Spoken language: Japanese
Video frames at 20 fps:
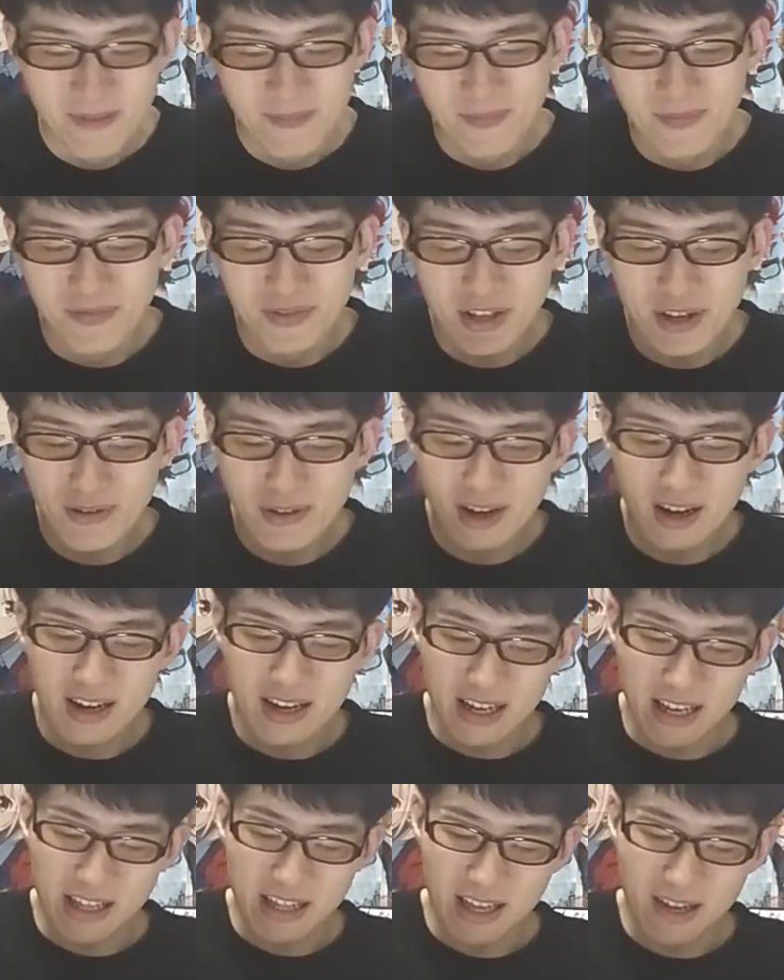うん、っていう中
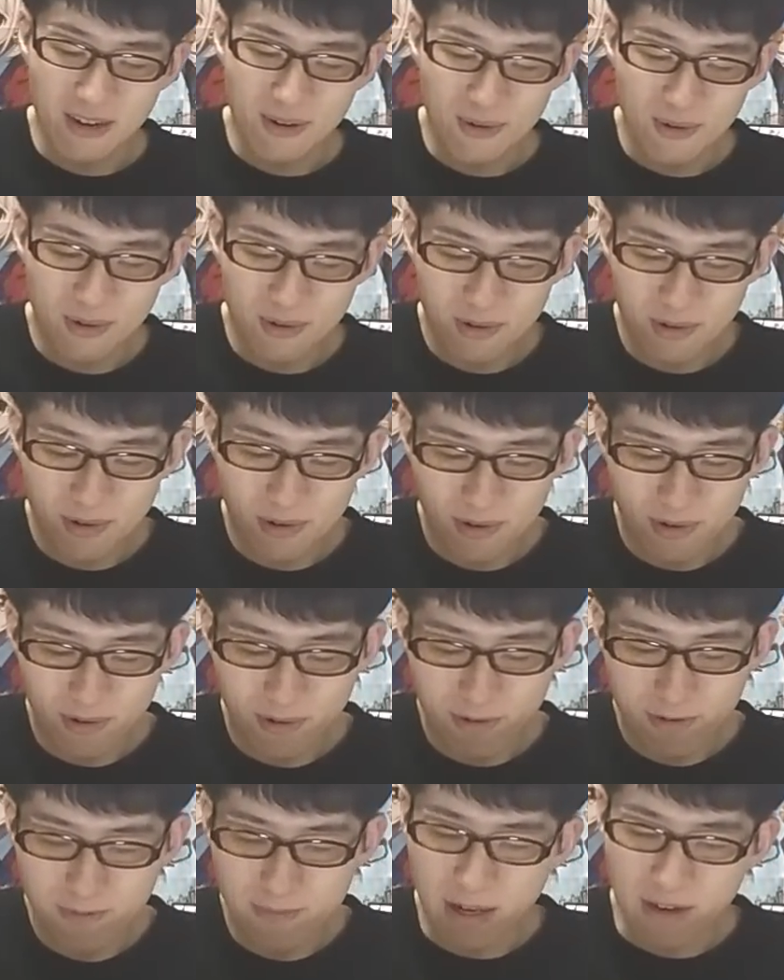でねここ
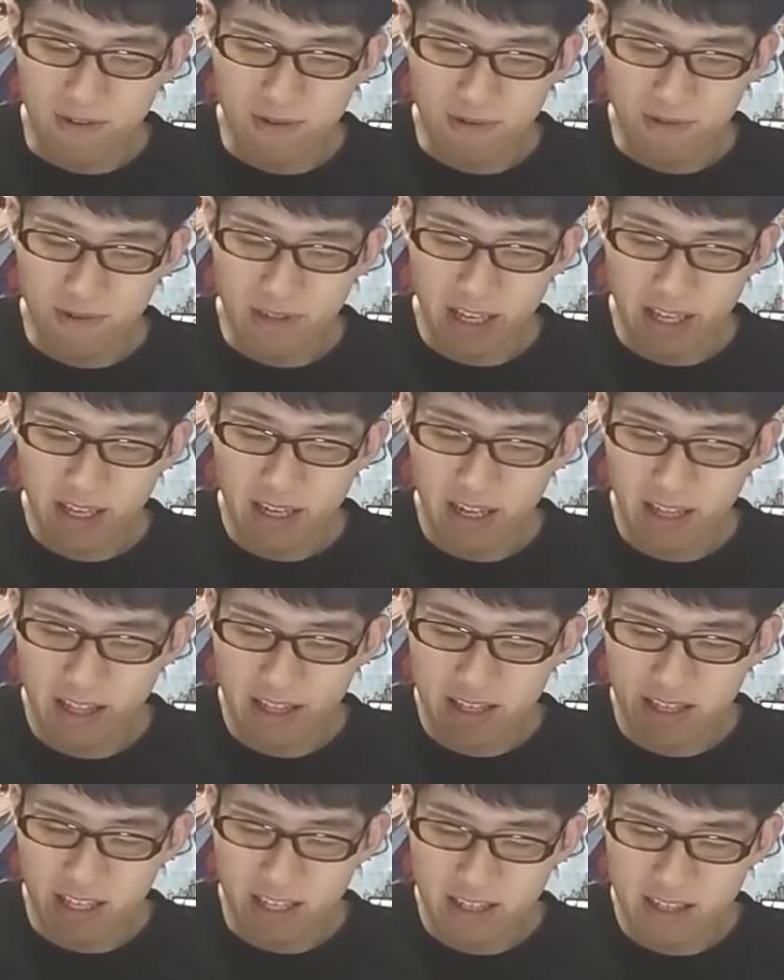をうまくねキャラ
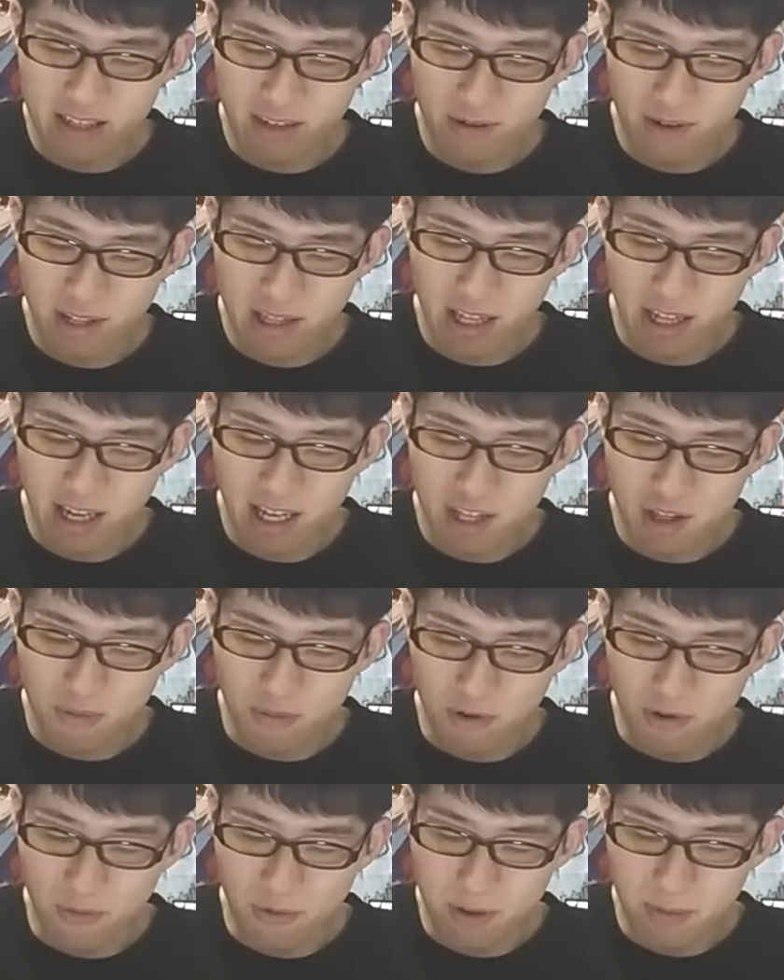立ちさせてくれたなと
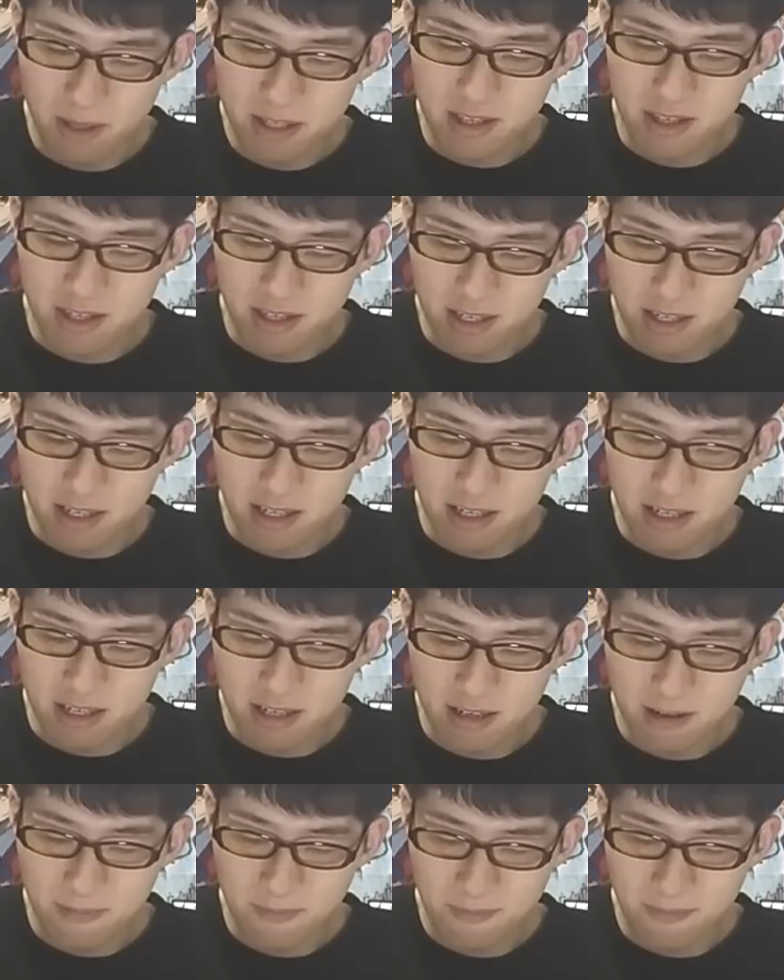も思います
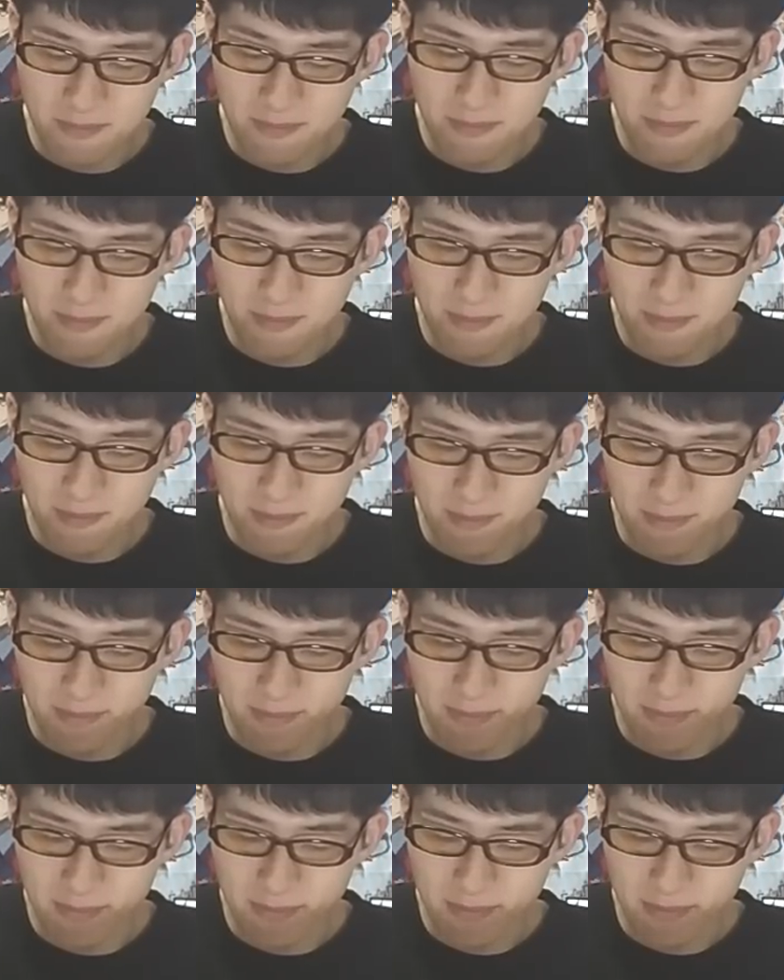しうん